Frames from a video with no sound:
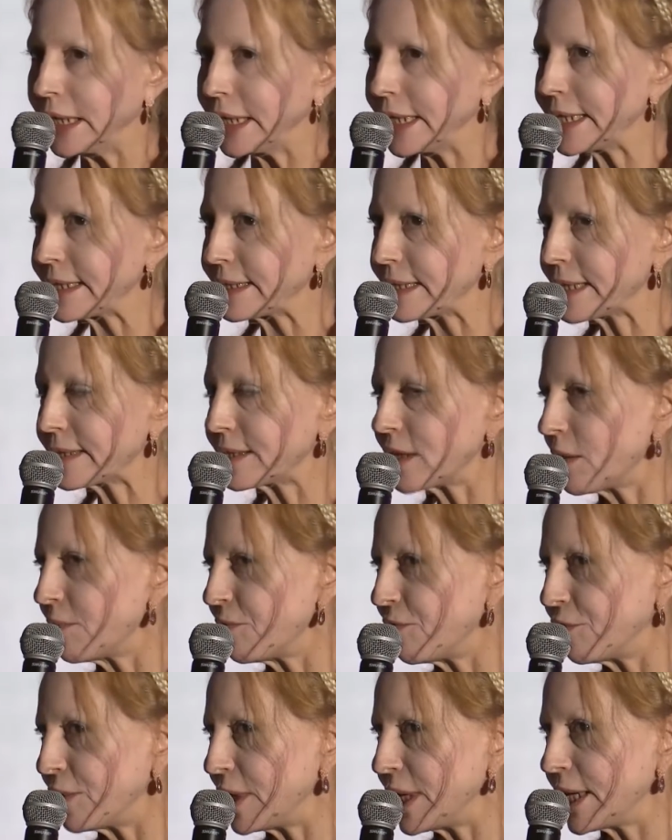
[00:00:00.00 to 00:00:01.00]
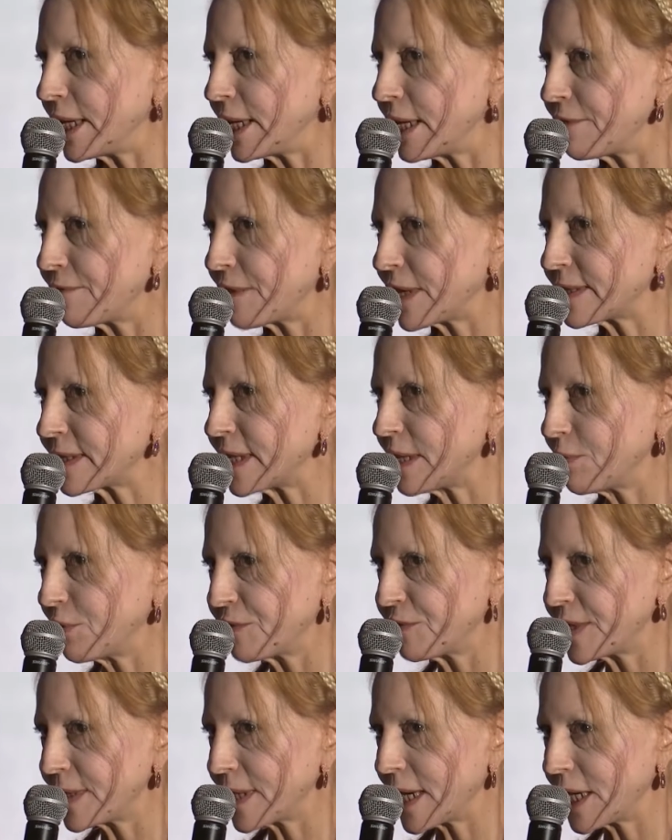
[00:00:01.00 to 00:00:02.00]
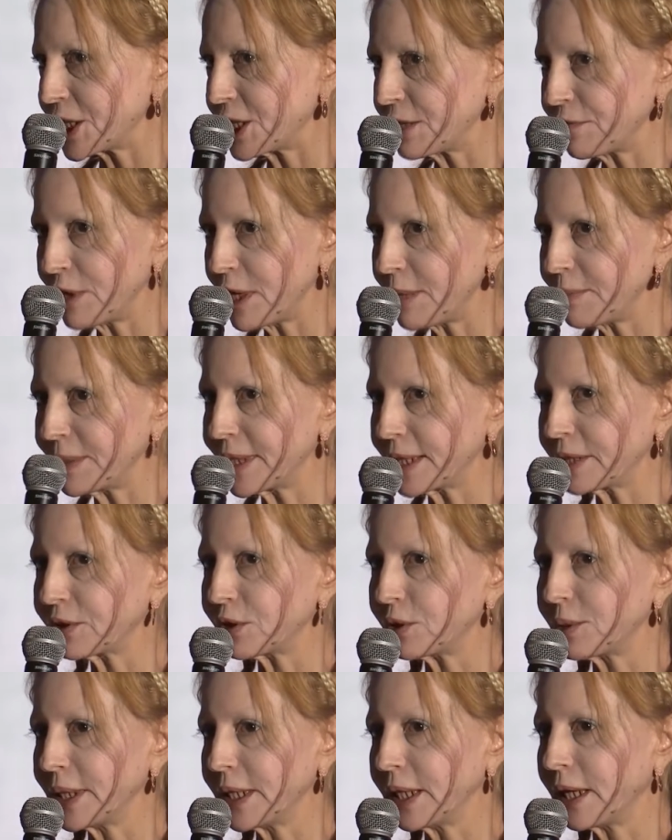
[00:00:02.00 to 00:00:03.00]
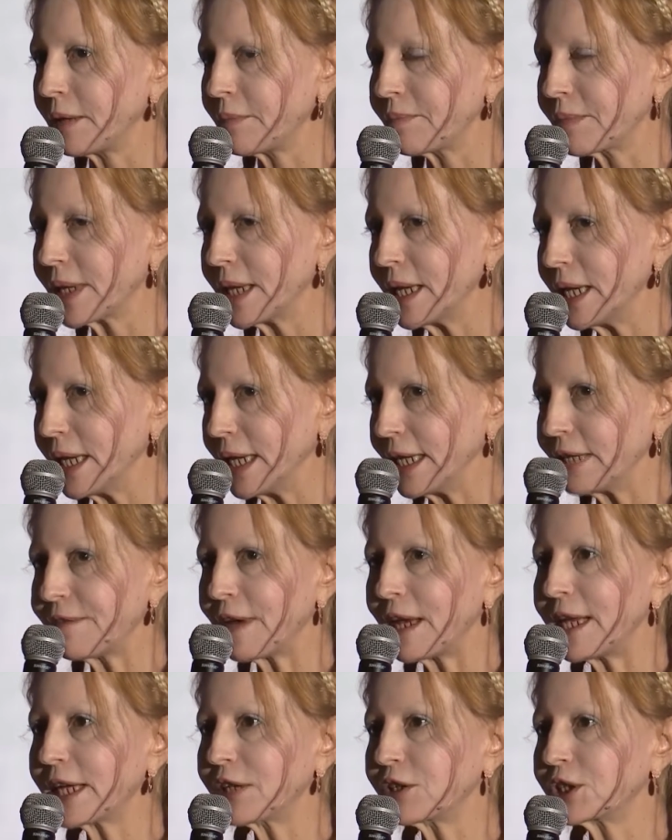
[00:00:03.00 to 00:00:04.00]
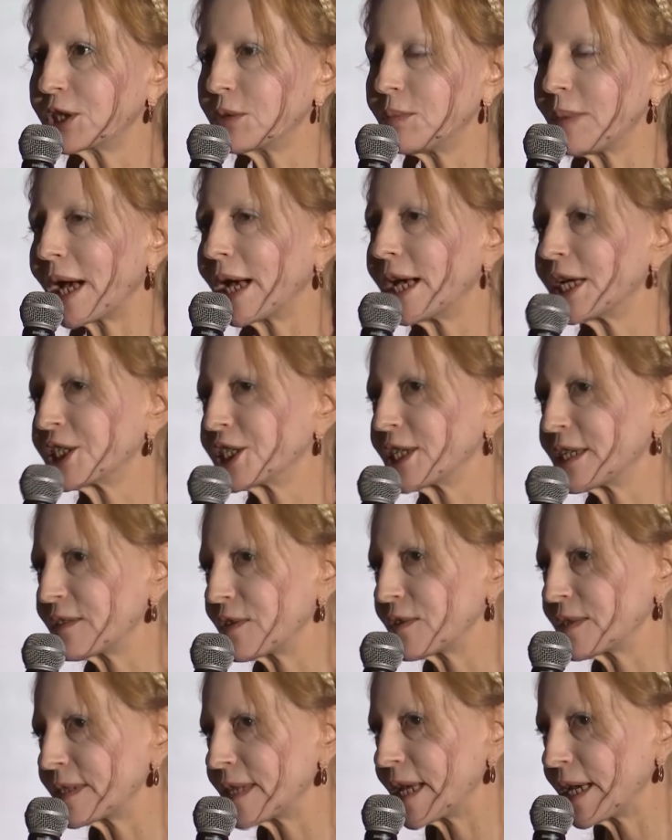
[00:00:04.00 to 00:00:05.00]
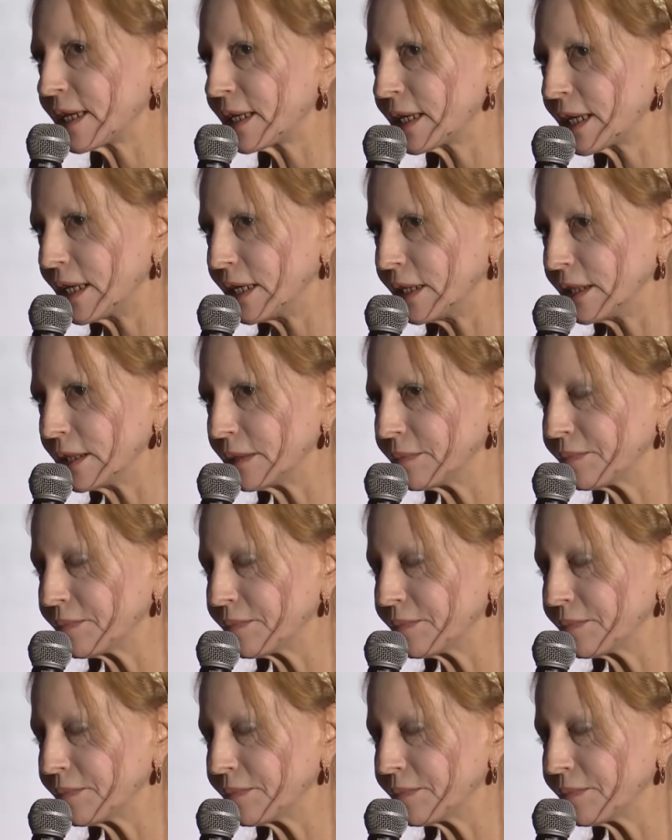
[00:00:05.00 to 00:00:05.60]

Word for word: Et ces hommes voulaient effacer mon visage, ils voulaient me détruire. Il fallait que je m'arrache à ce cercle.